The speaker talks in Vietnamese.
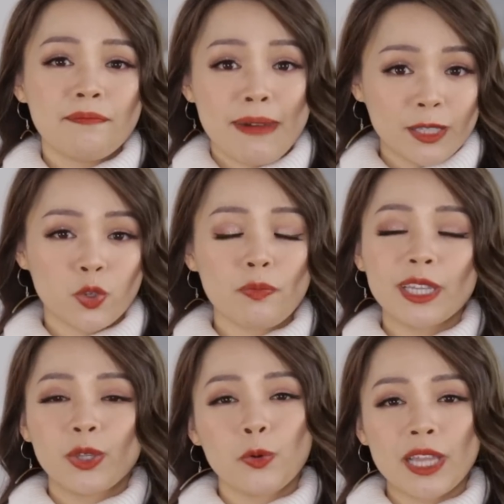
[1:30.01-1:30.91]
mà chúng
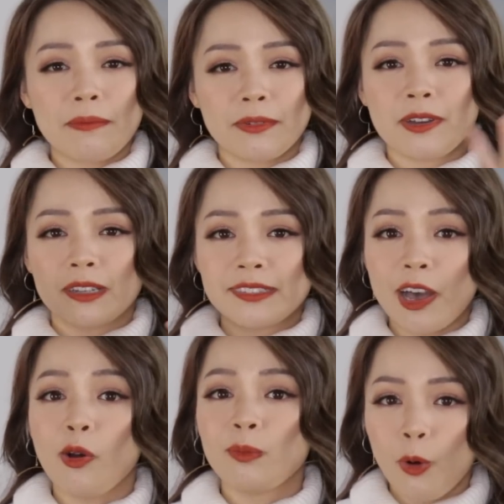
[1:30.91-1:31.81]
mình thu thập được
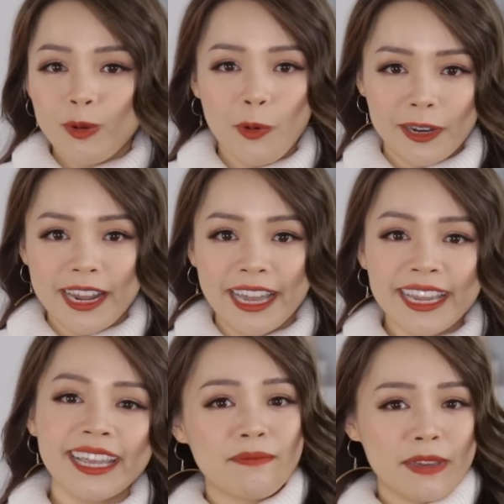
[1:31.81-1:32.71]
sau mỗi buổi
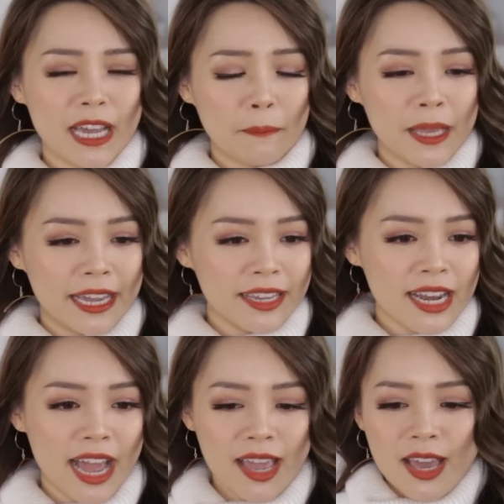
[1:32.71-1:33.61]
đấy mình cảm thấy như
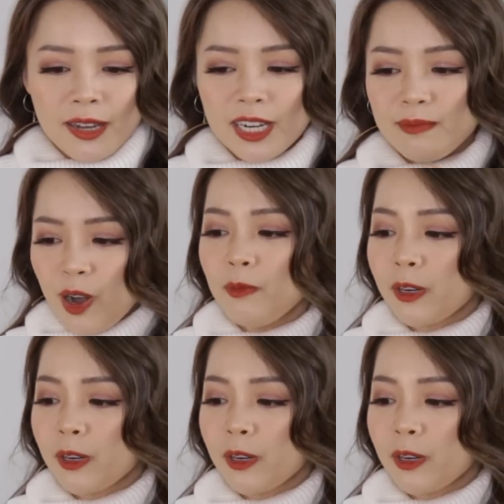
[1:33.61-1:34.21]
là cứ mỗi